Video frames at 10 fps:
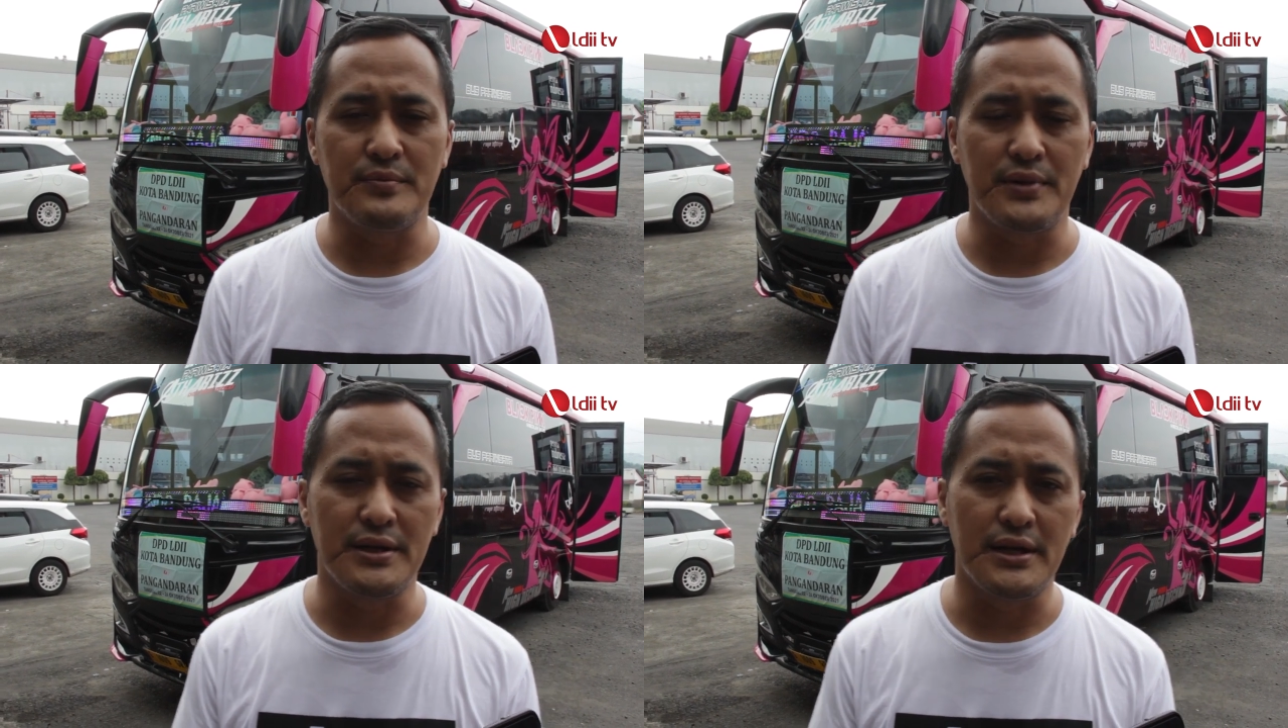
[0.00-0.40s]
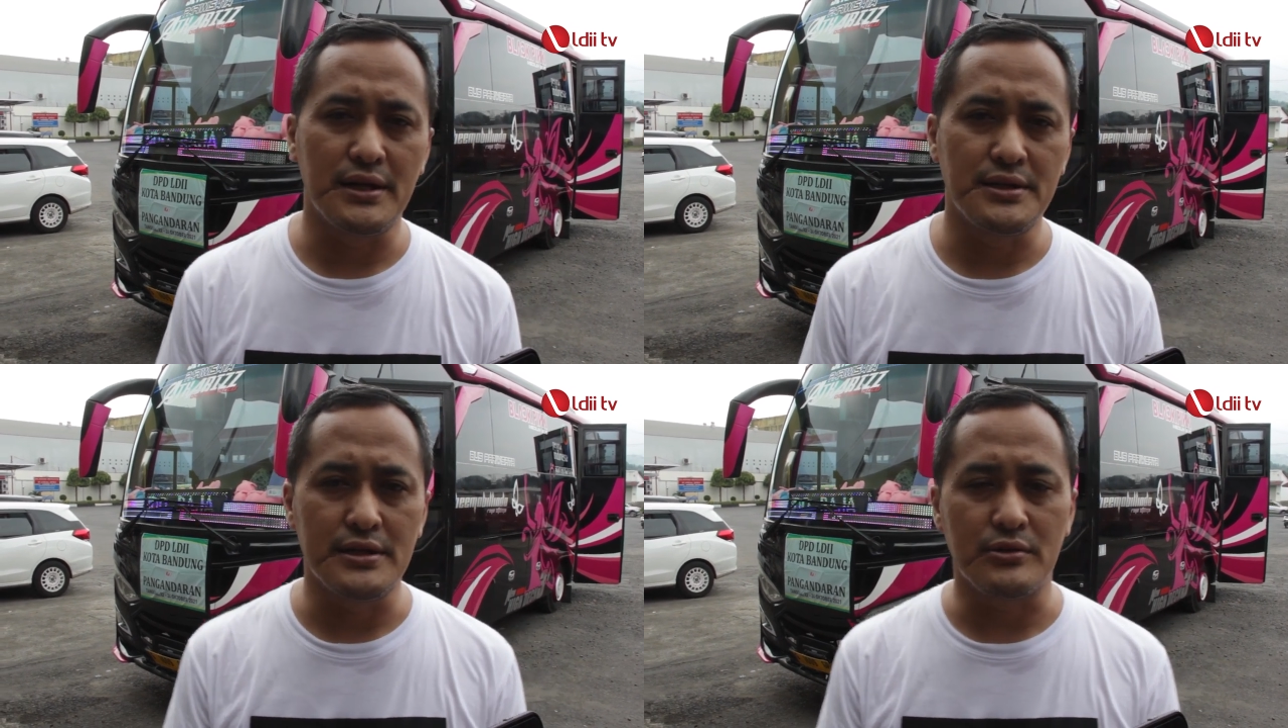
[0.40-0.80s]

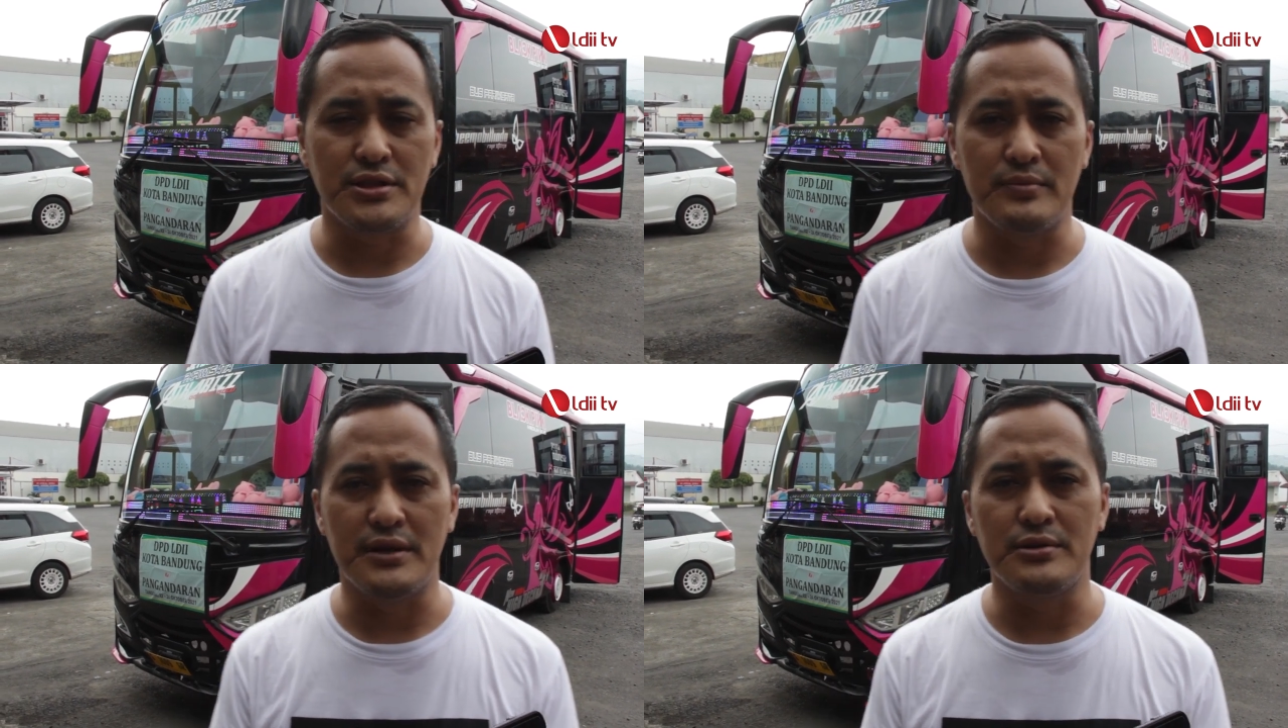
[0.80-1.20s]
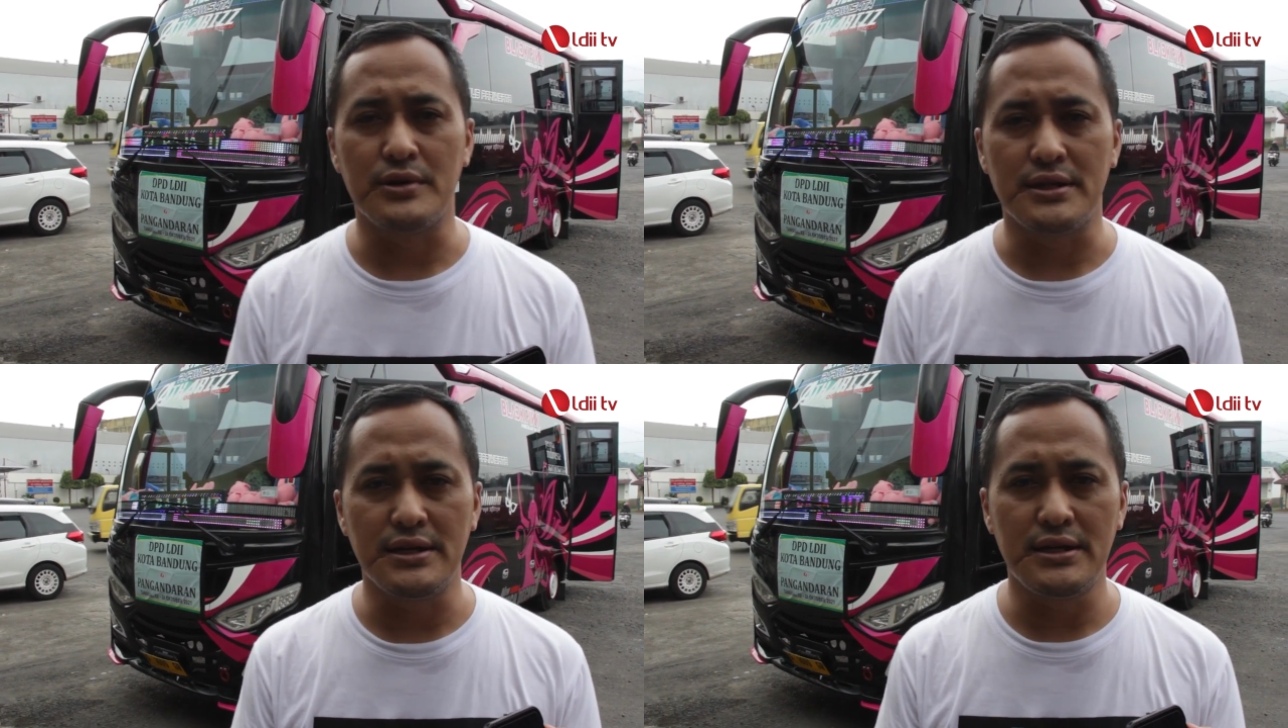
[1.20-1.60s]
DPD di Kota
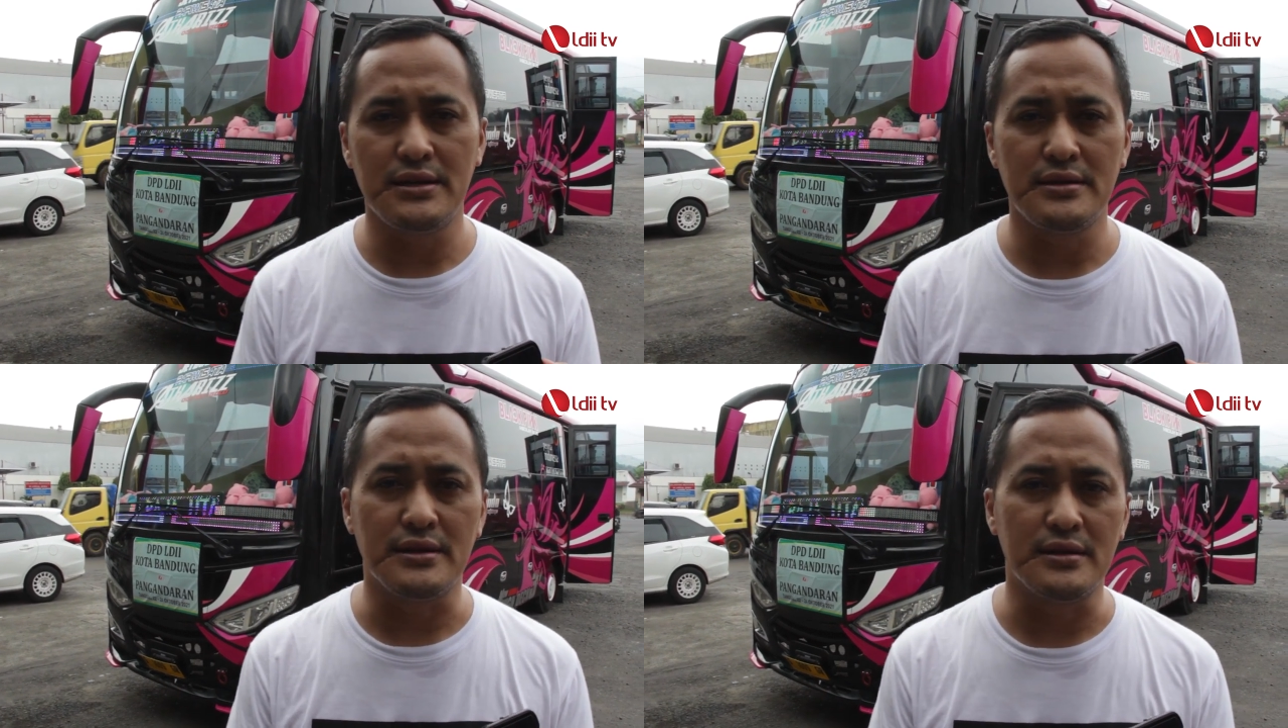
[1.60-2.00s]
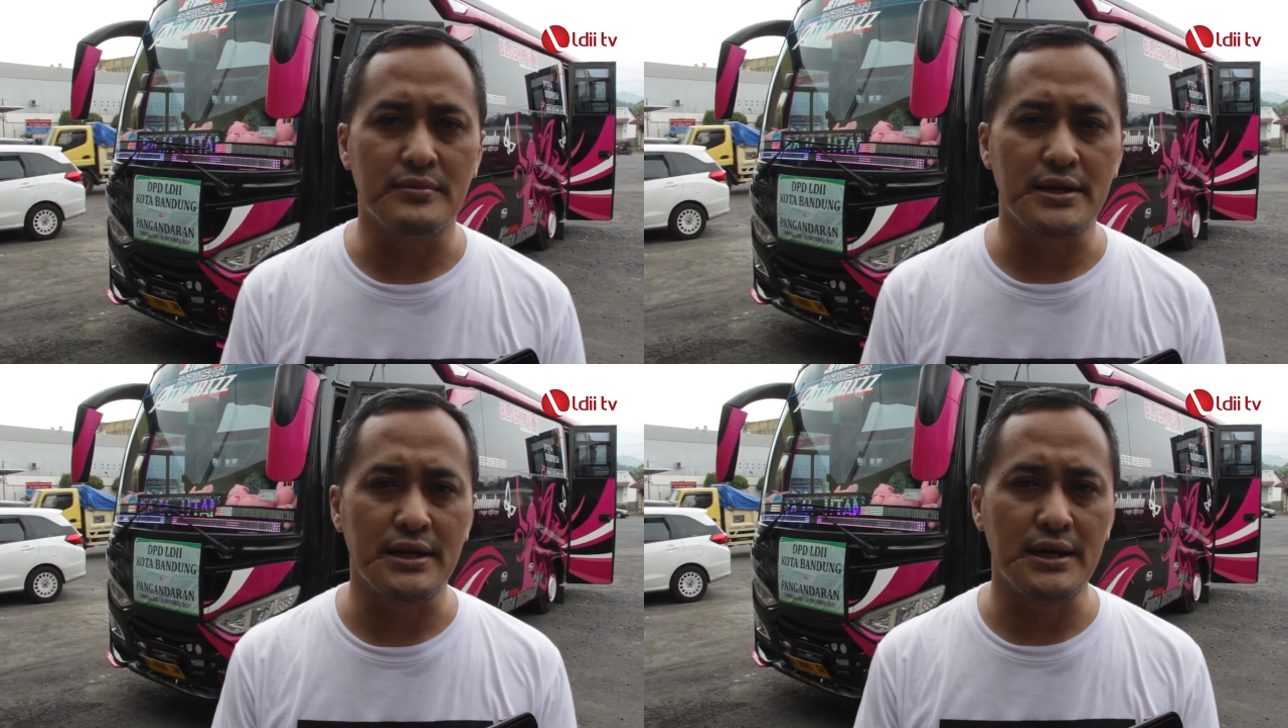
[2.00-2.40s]
Bandung ini
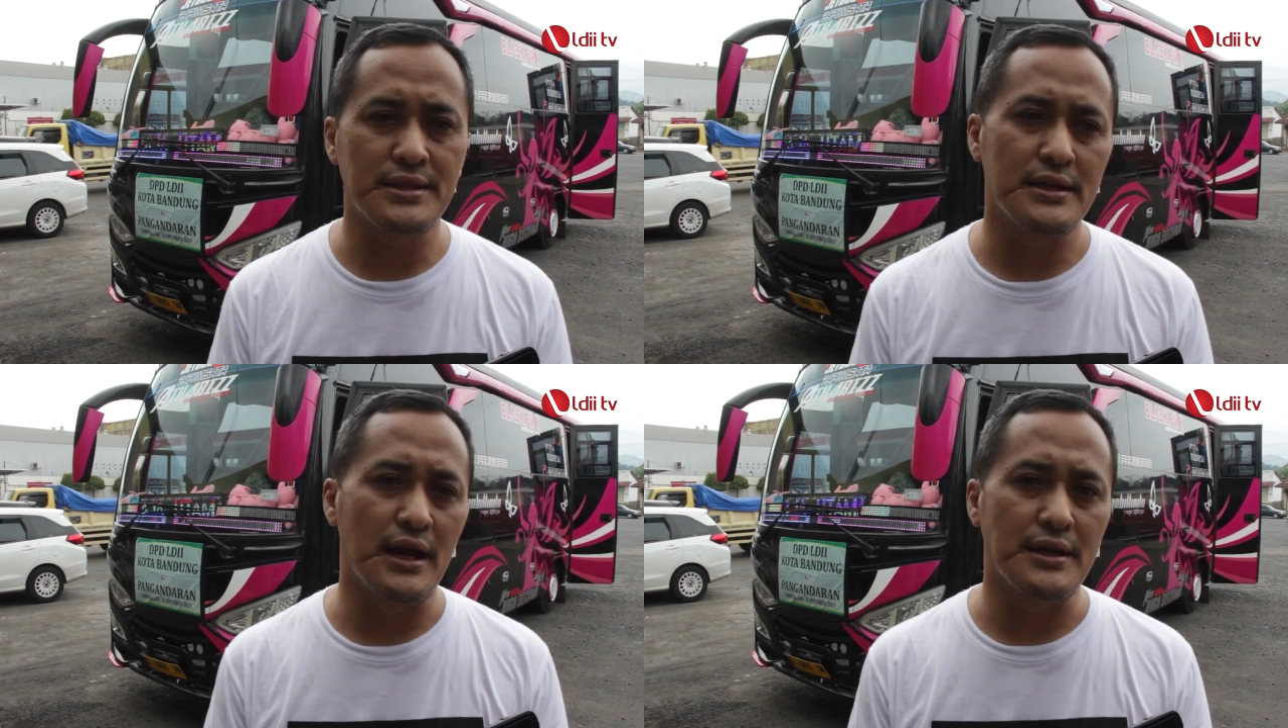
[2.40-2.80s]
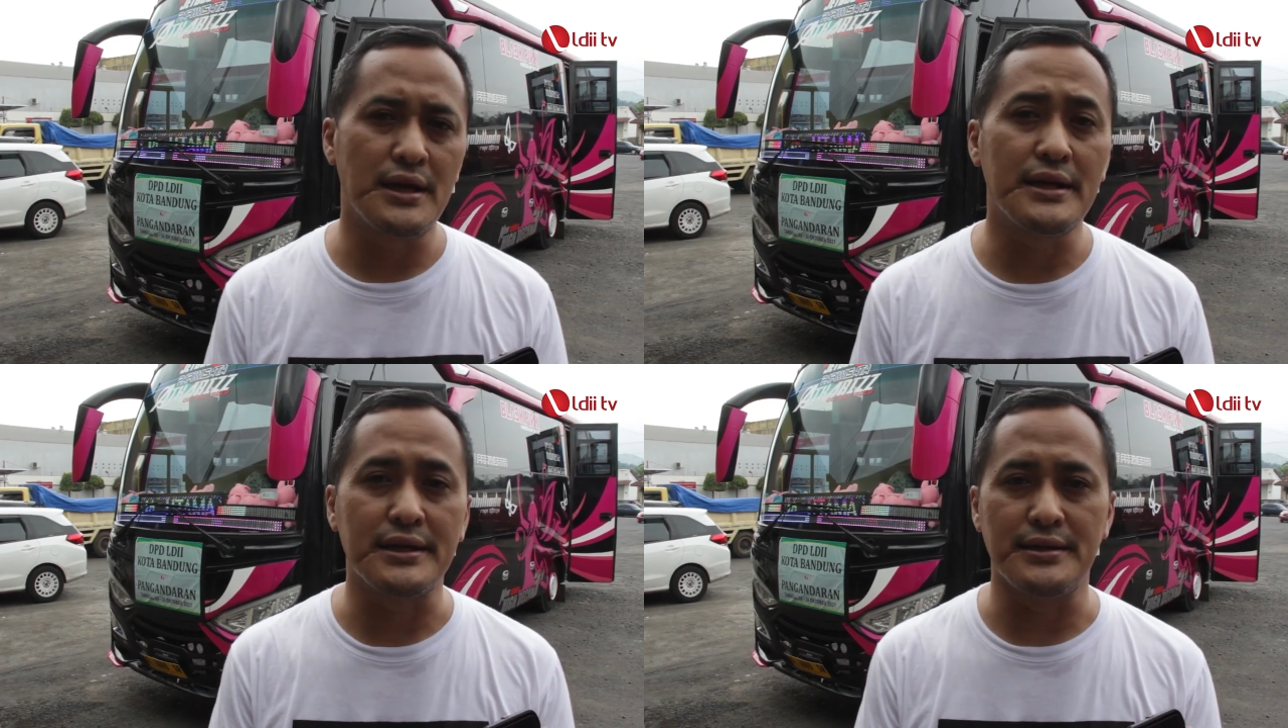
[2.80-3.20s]
meningkat dan
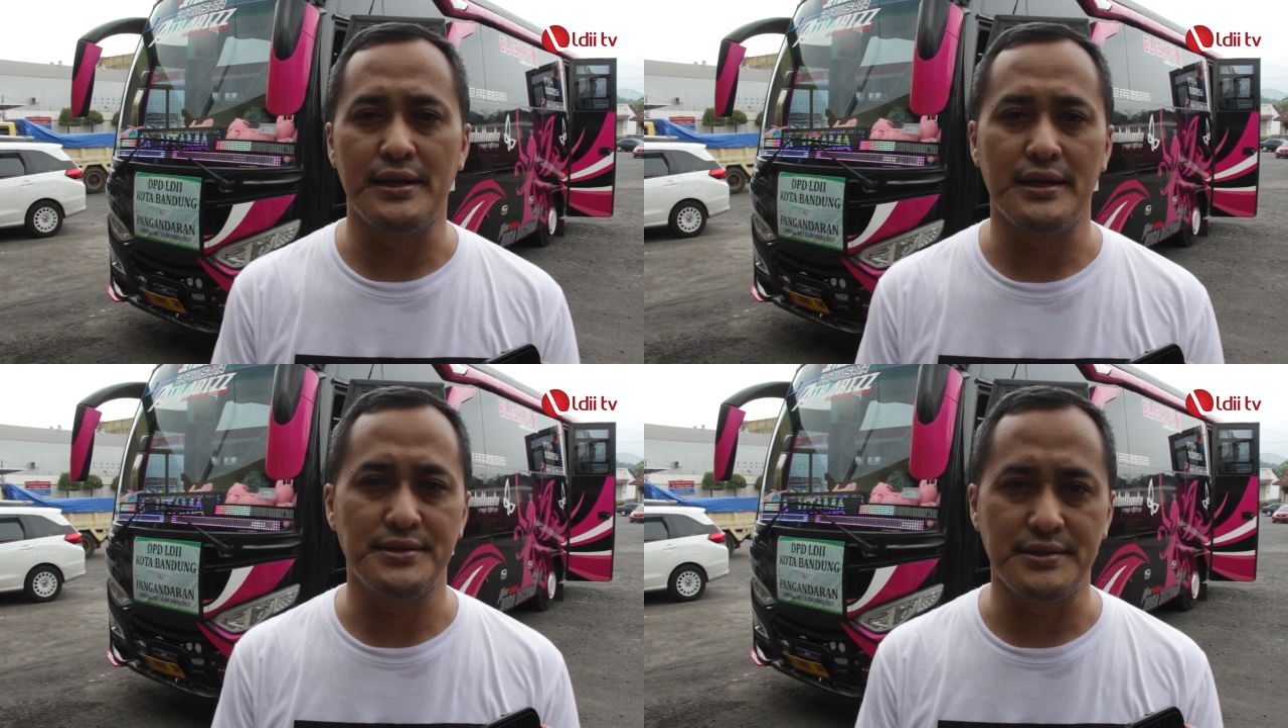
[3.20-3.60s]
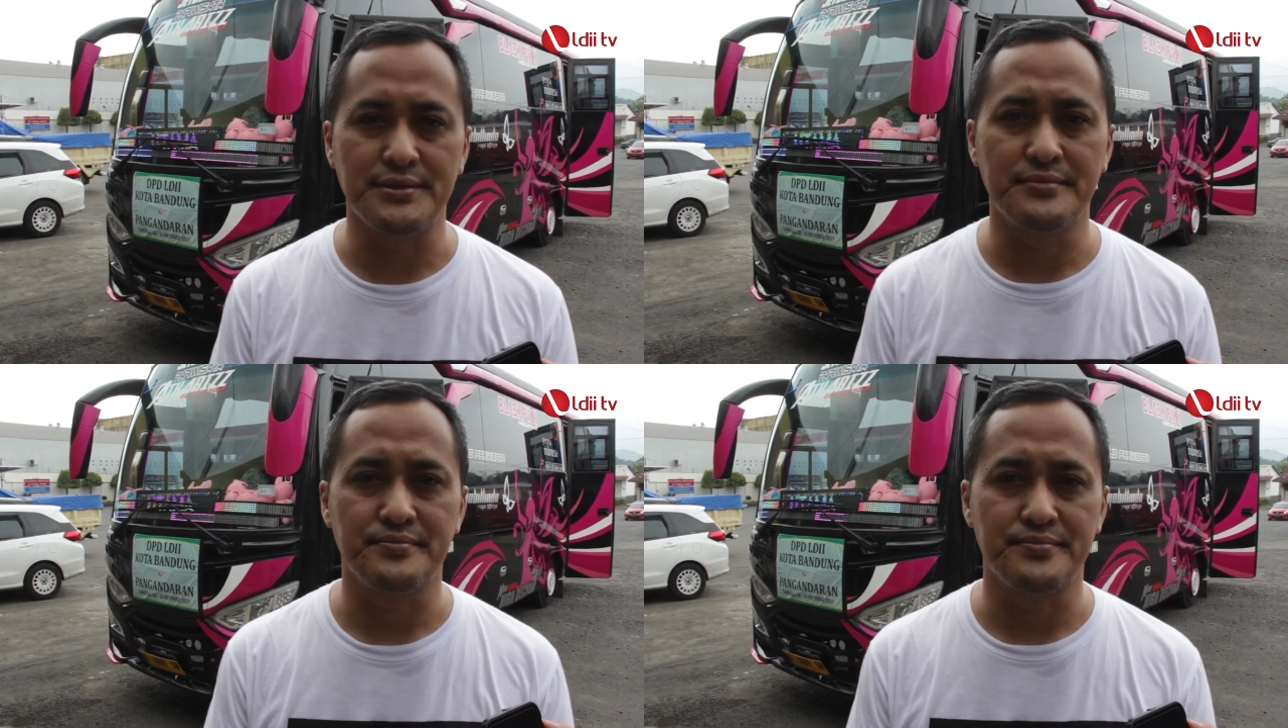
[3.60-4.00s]
ada regenerasi.